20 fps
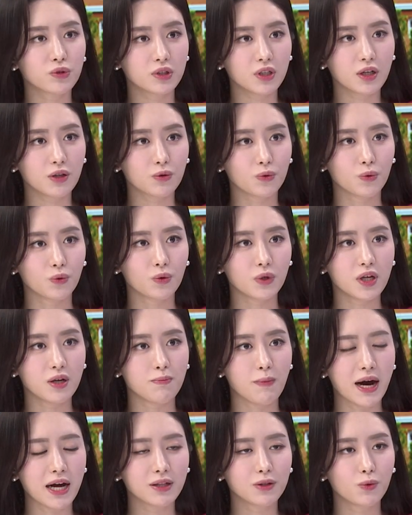때도
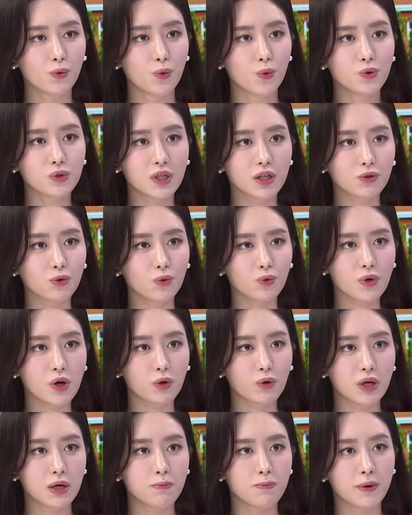이만 5세
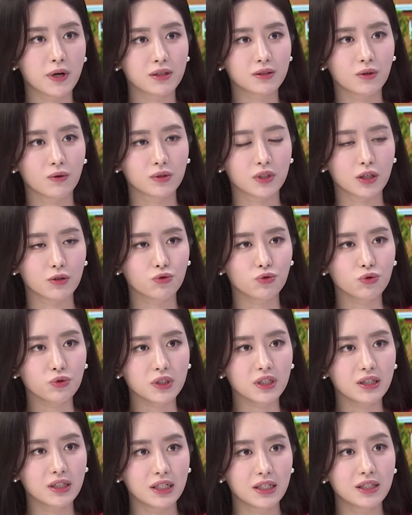초등학교 입학 정책
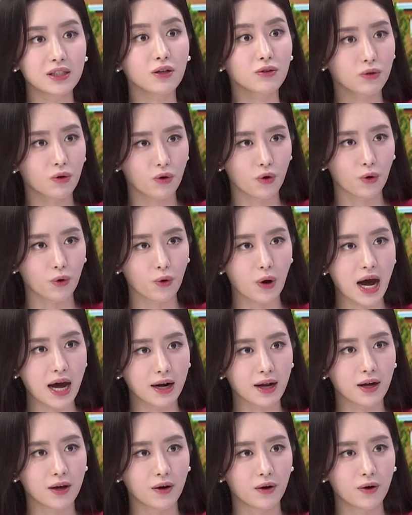추진이 있었던 걸로
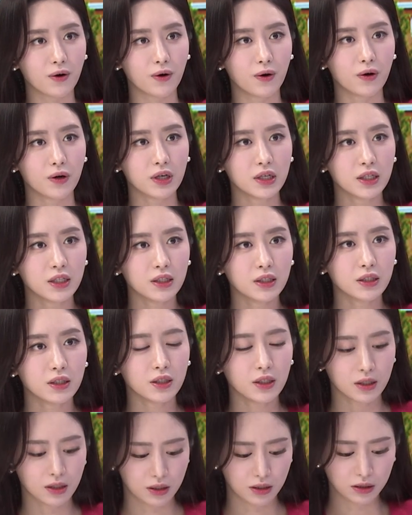알아요. 네네.
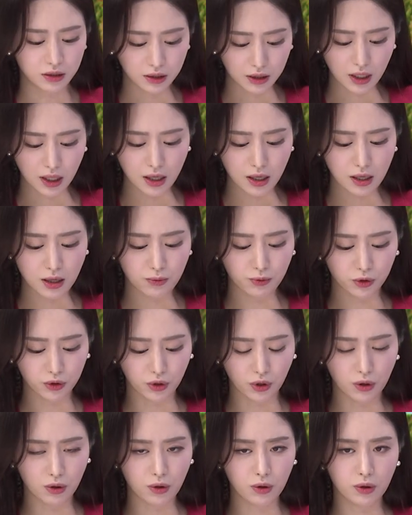
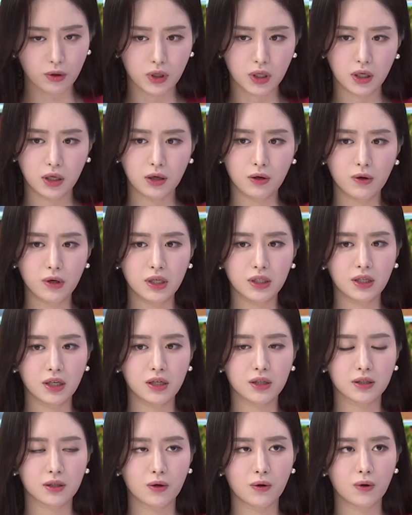그때부터 이거에
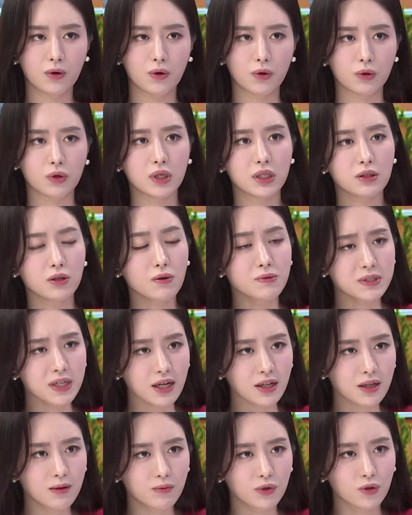대해서
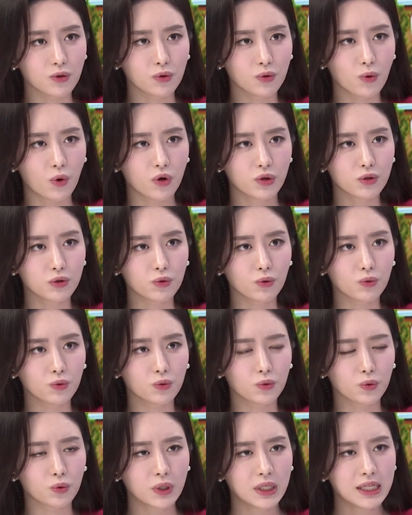선생님들도 어느
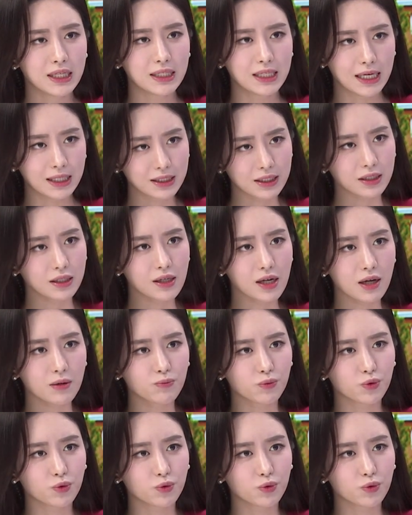정도 예측을 한